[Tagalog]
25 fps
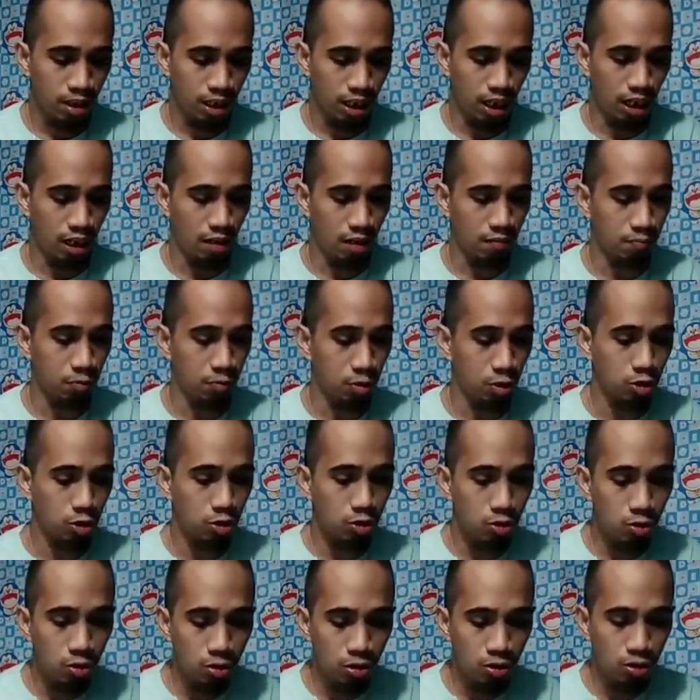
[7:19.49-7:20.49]
Uh, first
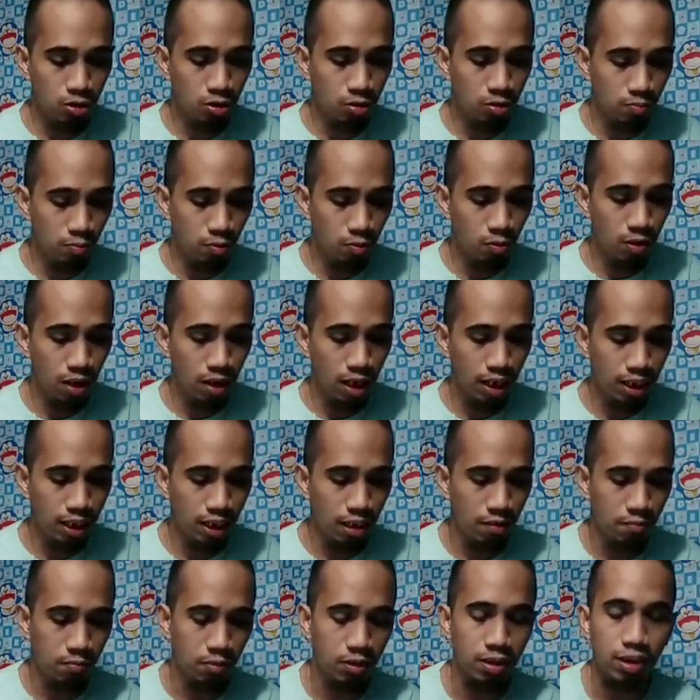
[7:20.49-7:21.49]
choice ko po ulit,
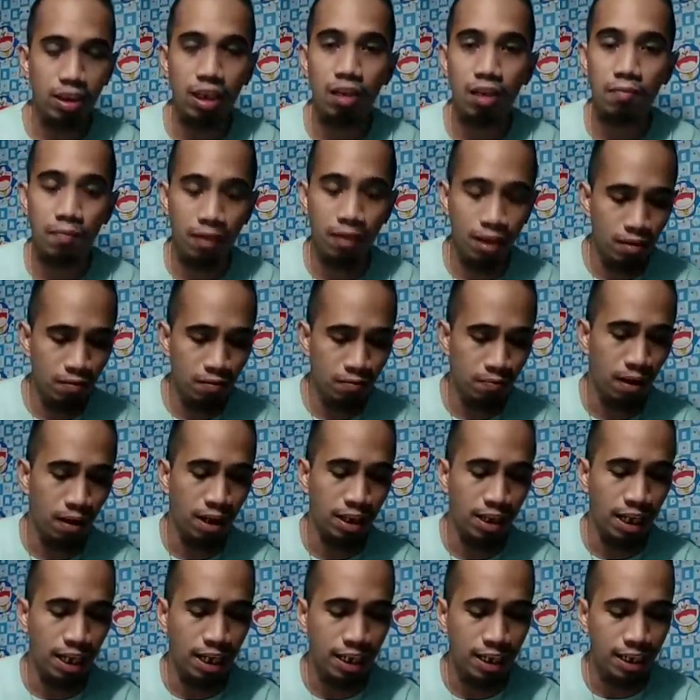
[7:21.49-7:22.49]
number 7,
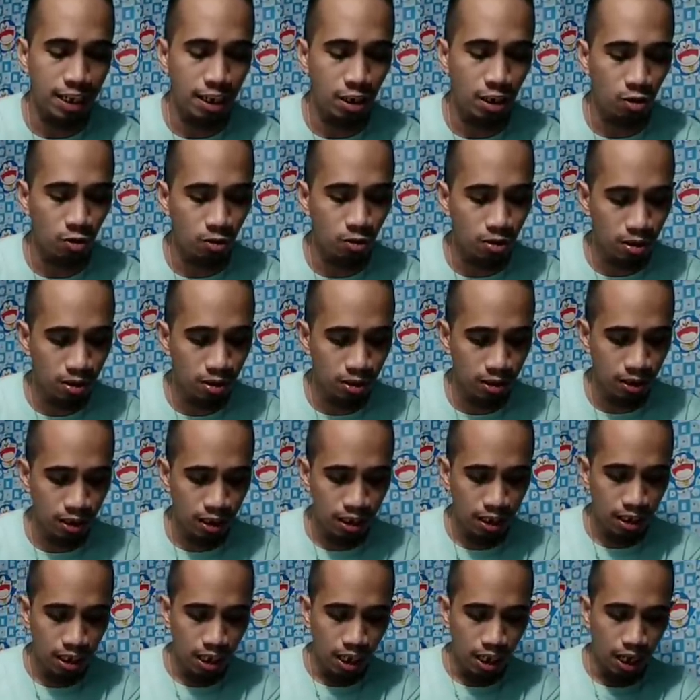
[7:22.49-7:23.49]
Batang Heroes.
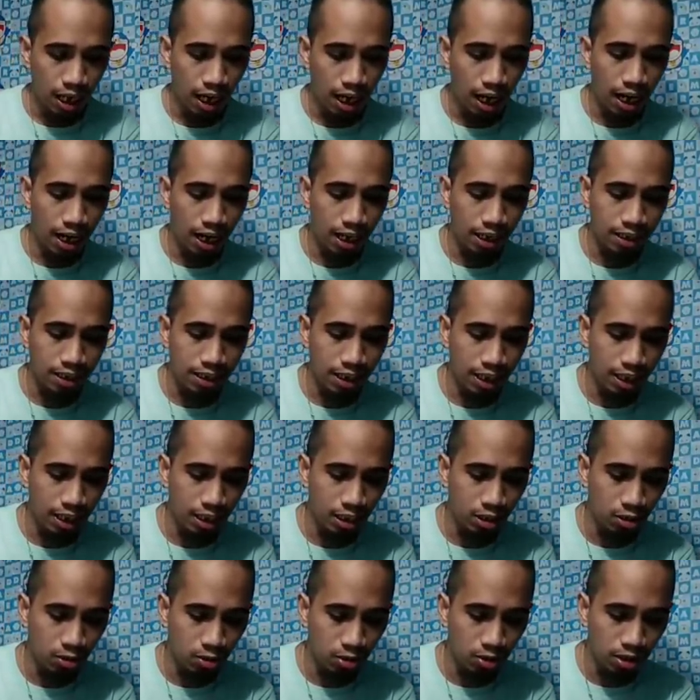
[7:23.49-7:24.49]
Ang aking
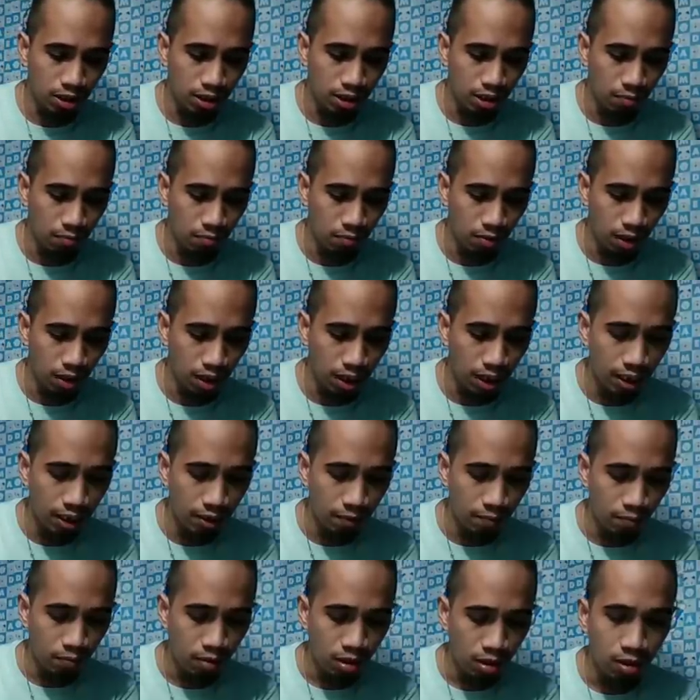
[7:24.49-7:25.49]
second choice, number 8,